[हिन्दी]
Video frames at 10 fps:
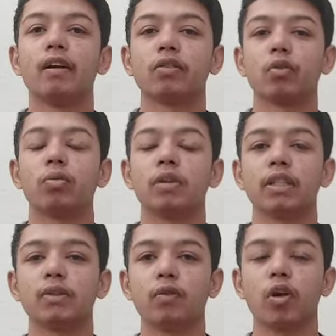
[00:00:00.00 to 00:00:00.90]
तो मैं
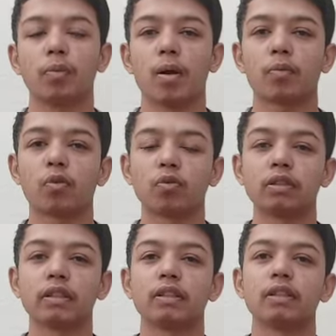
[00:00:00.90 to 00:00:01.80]
इस वीडियो में आपको कुछ
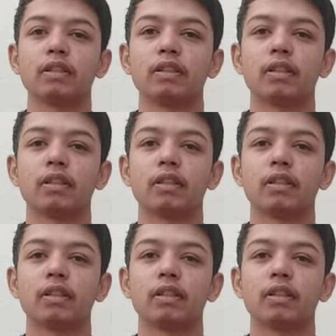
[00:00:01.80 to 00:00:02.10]
ऐसे